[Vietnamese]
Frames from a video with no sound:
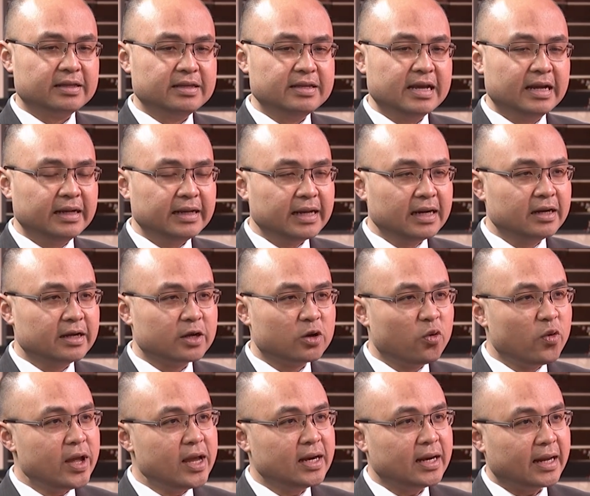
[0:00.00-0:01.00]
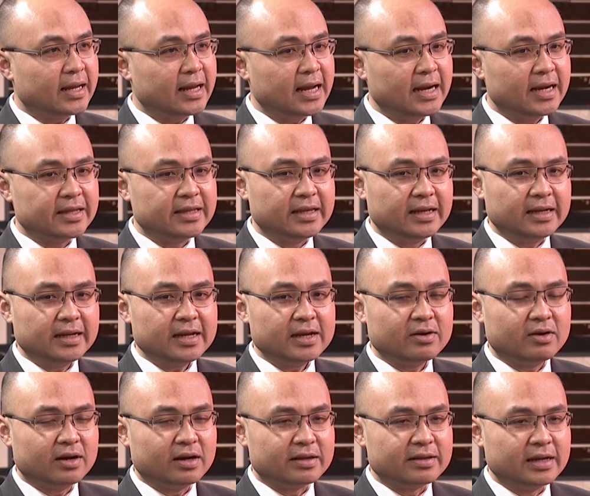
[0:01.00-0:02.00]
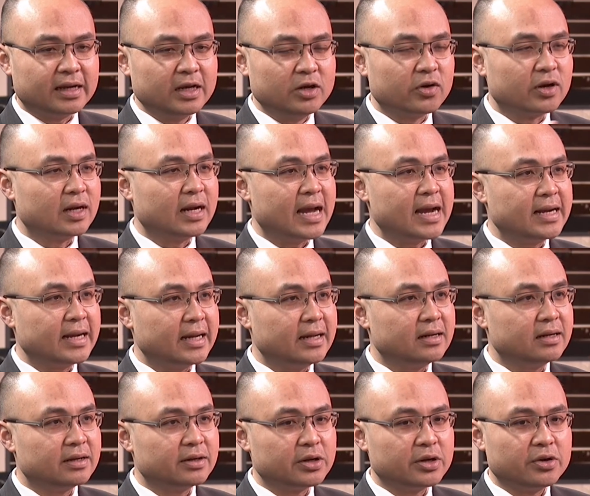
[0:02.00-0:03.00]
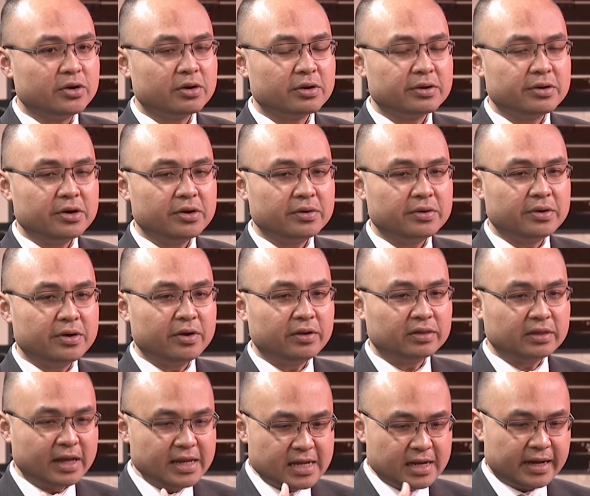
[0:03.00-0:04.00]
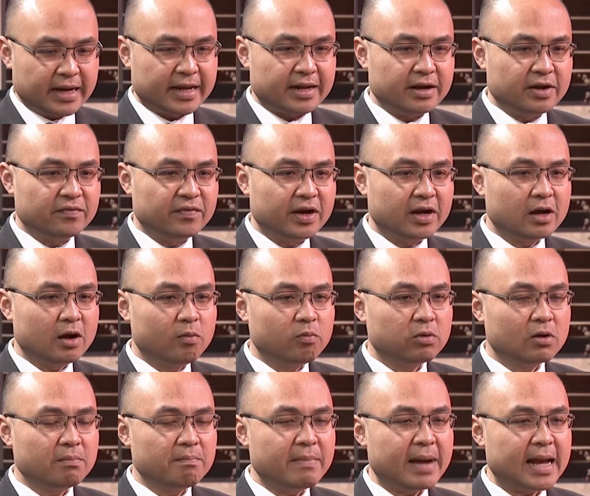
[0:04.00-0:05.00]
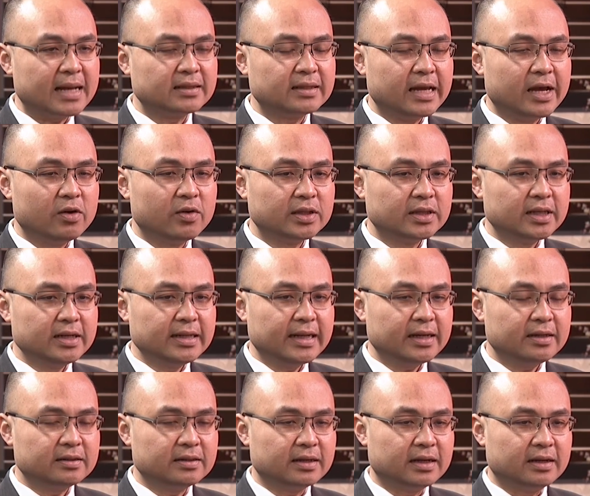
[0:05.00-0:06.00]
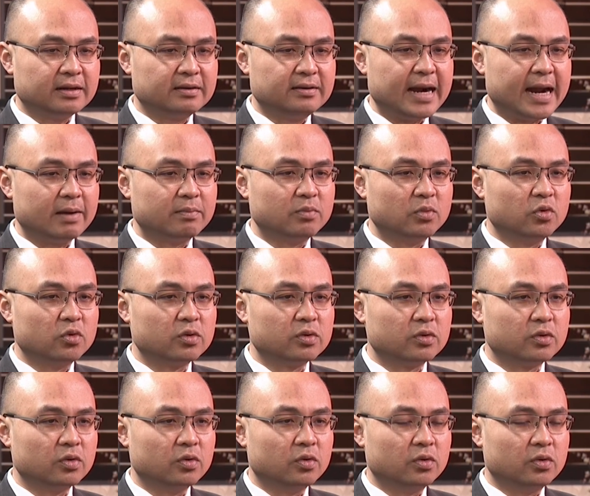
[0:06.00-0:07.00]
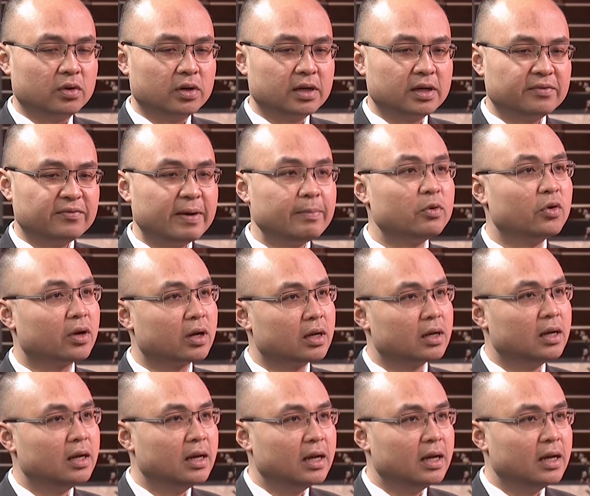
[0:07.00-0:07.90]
những cái lời khuyên này hay là những cái gọi là những cái luật lệ này đó nó nó, nó tới giờ này nó vẫn không có mang theo cái tính cách uh, ràng buộc của pháp luật